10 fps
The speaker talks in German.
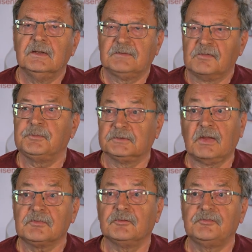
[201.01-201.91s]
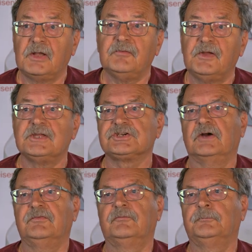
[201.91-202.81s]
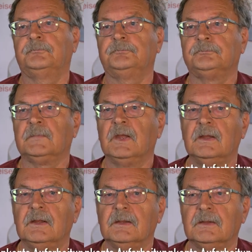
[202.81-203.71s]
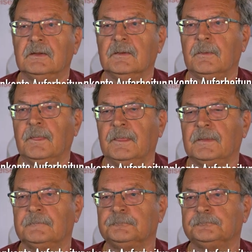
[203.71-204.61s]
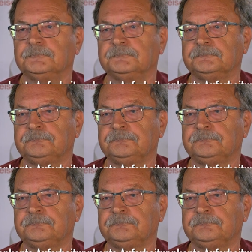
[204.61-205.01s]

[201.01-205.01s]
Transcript: dass wir das auf alle Fälle schaffen. So, wir blenden